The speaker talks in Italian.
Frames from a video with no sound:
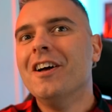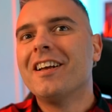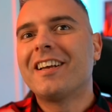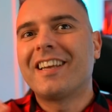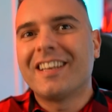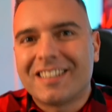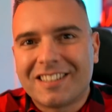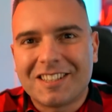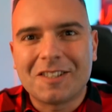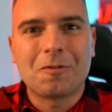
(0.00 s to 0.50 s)

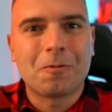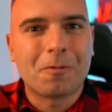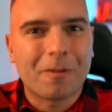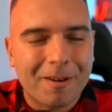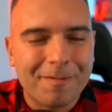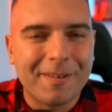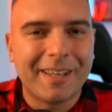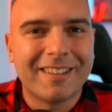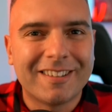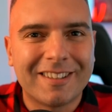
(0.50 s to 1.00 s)
che
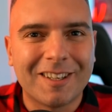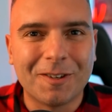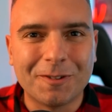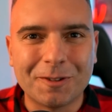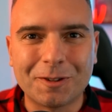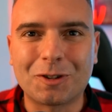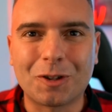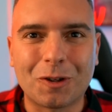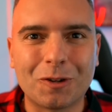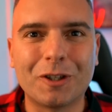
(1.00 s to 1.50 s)
sicuramente
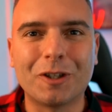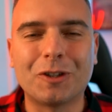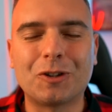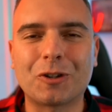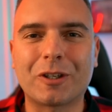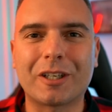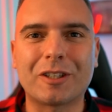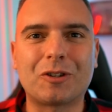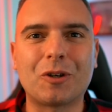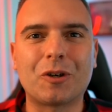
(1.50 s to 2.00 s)
non sono dei
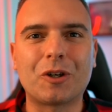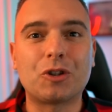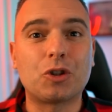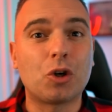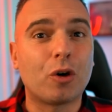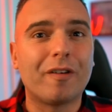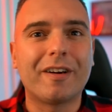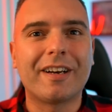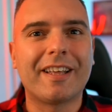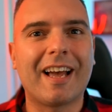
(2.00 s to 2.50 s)
giocatori
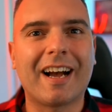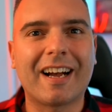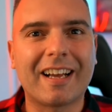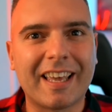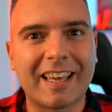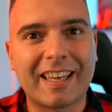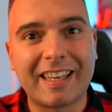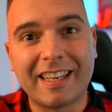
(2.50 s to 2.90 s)
giovani, anche